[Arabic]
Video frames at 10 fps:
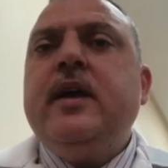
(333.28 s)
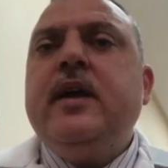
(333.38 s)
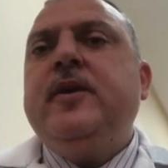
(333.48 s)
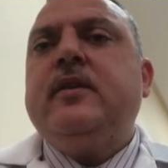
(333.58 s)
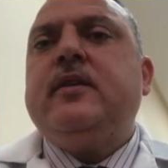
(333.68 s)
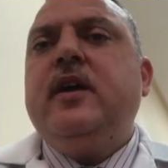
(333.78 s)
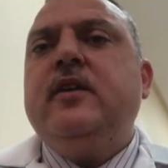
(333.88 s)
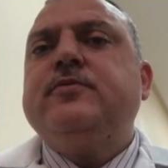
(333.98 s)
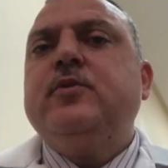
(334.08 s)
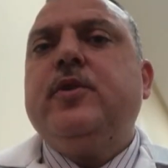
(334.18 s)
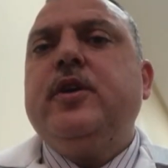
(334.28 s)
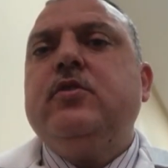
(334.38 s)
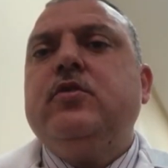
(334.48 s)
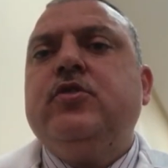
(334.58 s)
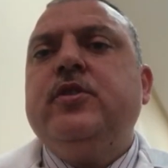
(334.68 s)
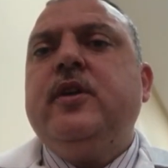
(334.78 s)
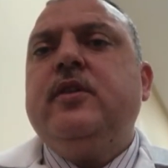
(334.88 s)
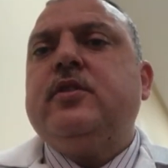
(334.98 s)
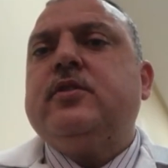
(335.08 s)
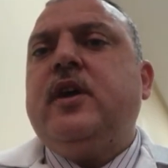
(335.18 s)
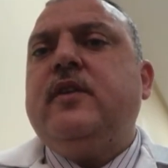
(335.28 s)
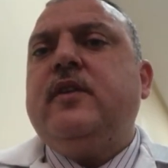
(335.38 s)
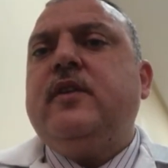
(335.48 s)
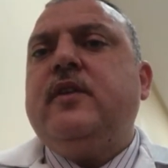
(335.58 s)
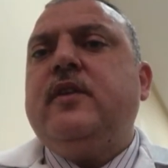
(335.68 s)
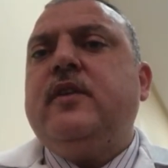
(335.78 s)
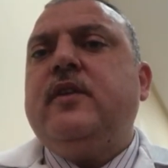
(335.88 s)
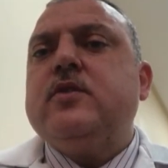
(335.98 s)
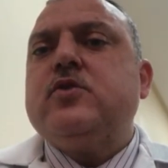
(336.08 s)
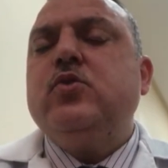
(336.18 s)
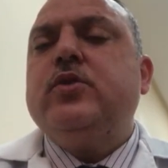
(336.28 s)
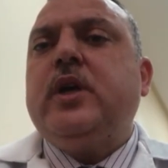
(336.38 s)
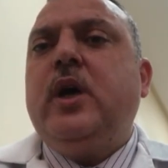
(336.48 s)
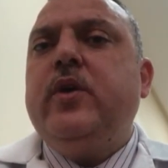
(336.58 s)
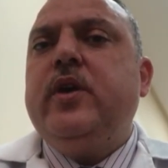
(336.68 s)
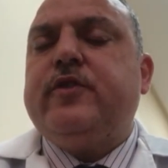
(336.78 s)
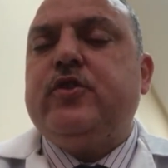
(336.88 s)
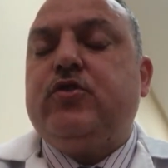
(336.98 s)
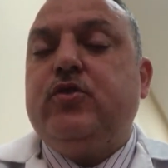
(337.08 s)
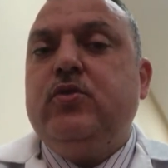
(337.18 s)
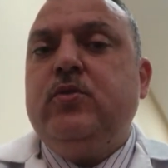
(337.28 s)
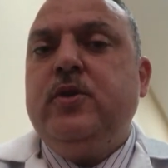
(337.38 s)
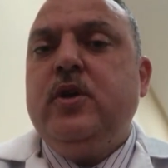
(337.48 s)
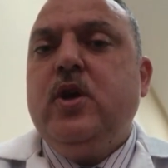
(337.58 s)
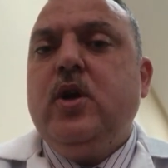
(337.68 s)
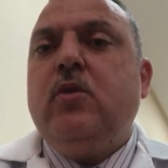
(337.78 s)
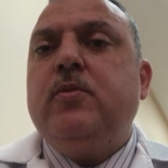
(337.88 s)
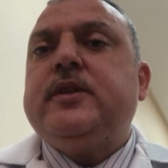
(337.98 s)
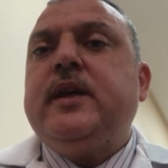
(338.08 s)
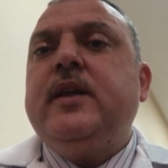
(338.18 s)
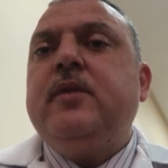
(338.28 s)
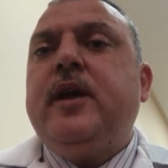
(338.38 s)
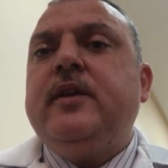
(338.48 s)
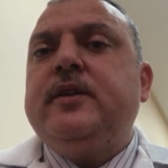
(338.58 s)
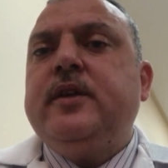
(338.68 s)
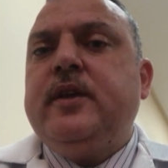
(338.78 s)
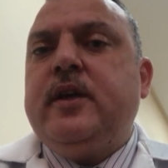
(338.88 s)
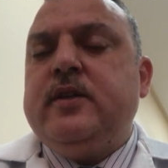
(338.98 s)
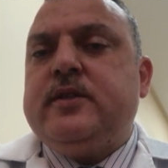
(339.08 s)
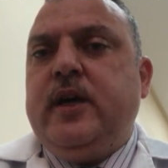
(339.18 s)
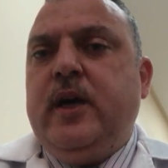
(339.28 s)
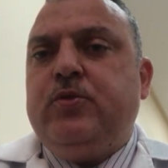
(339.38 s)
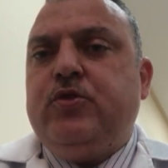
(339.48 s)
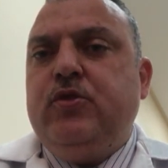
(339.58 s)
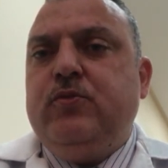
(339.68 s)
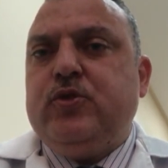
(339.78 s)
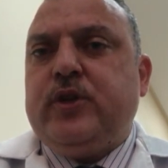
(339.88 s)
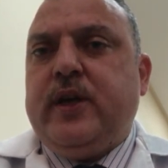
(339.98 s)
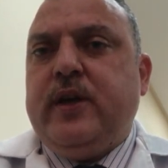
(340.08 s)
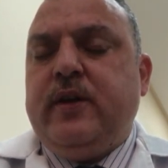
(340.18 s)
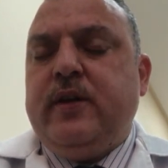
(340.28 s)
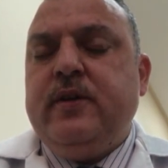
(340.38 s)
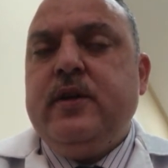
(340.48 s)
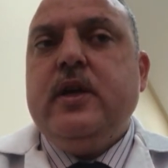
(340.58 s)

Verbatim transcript: لحميه الانف ممكن جدا تترافق مع سوء تهويه في الجيوب وبالتالي بيؤدي الى التهاب جيوب متكرر